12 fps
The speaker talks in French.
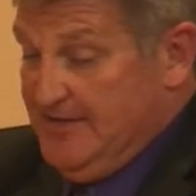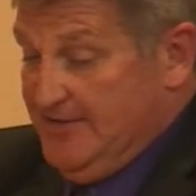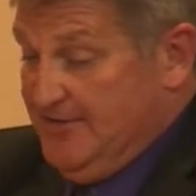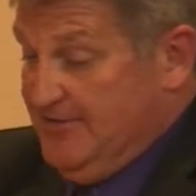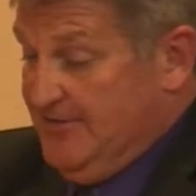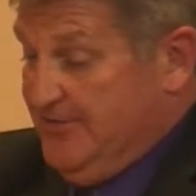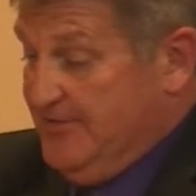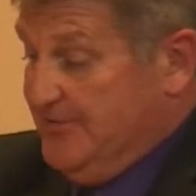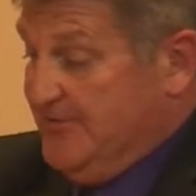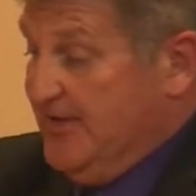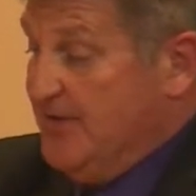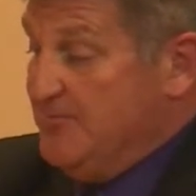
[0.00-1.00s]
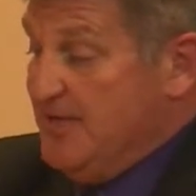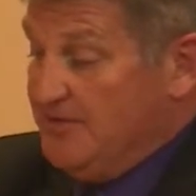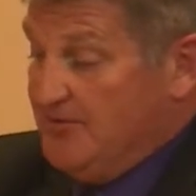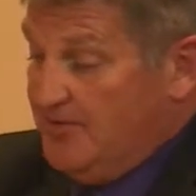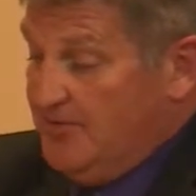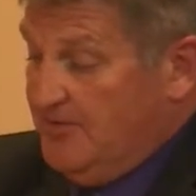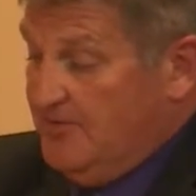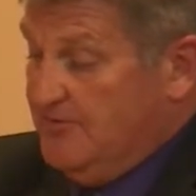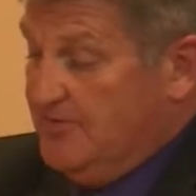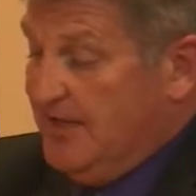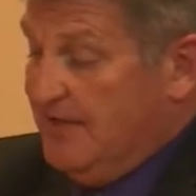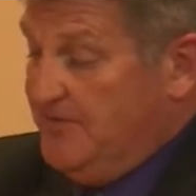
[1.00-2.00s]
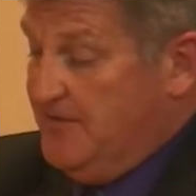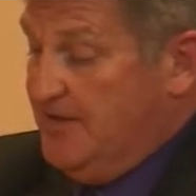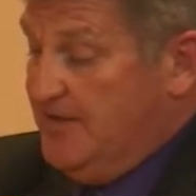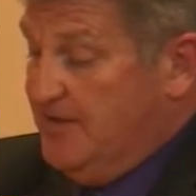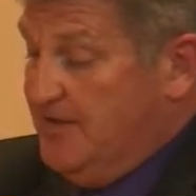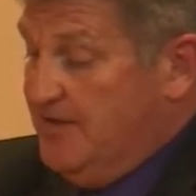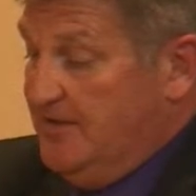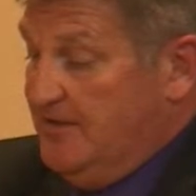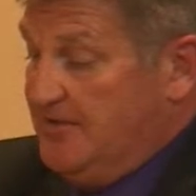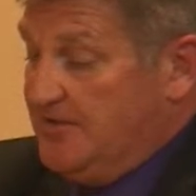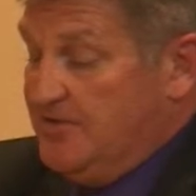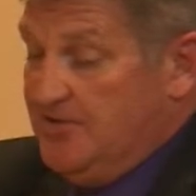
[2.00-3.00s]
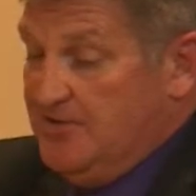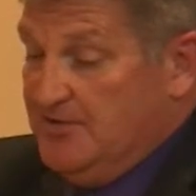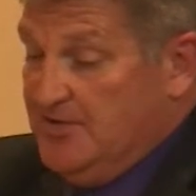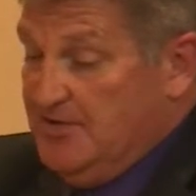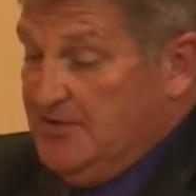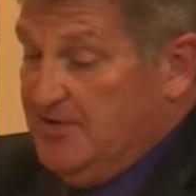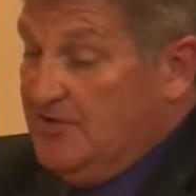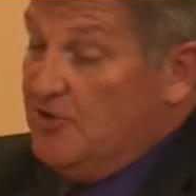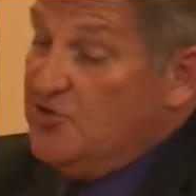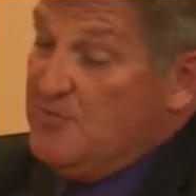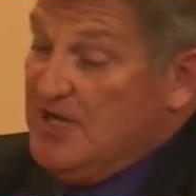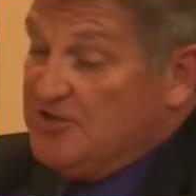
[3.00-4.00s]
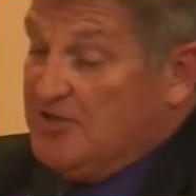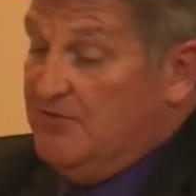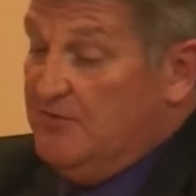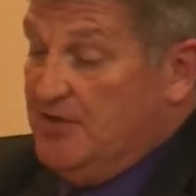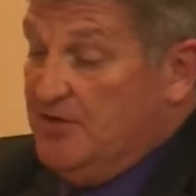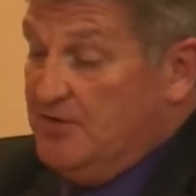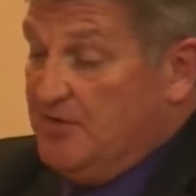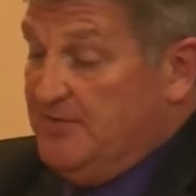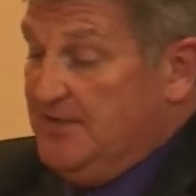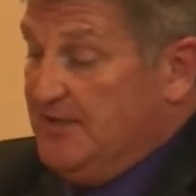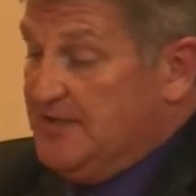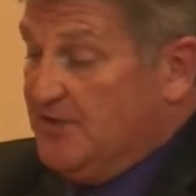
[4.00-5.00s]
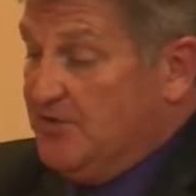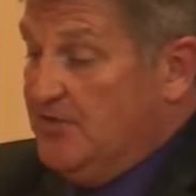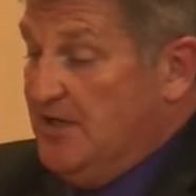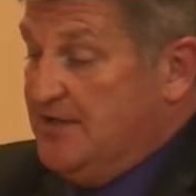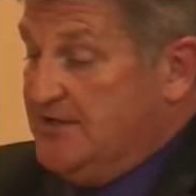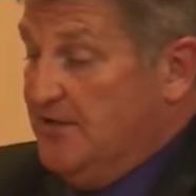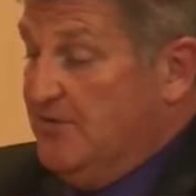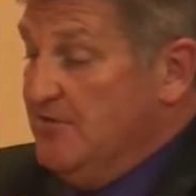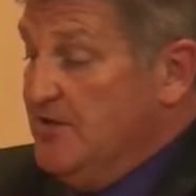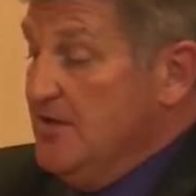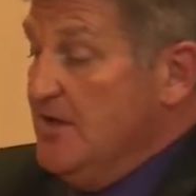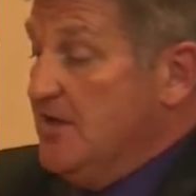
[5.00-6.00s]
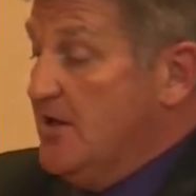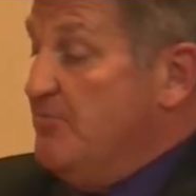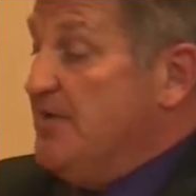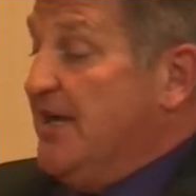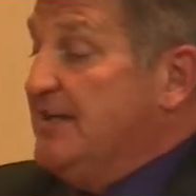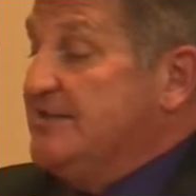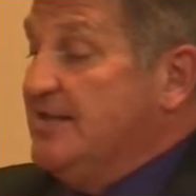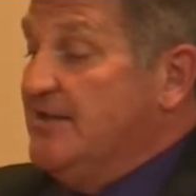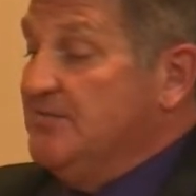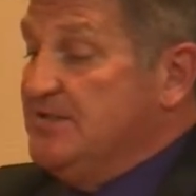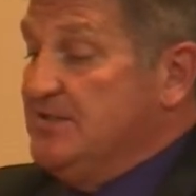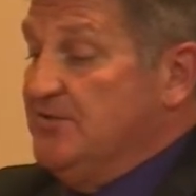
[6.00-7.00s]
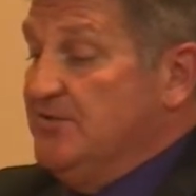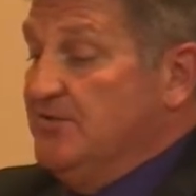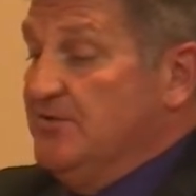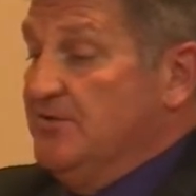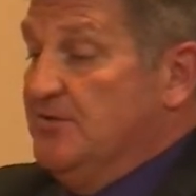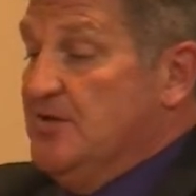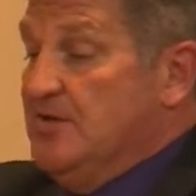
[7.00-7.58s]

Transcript: Euh, je vais remettre euh, au greffier des, des, que, des documents que j'ai envoyés au comité de circulation, comme par exemple sur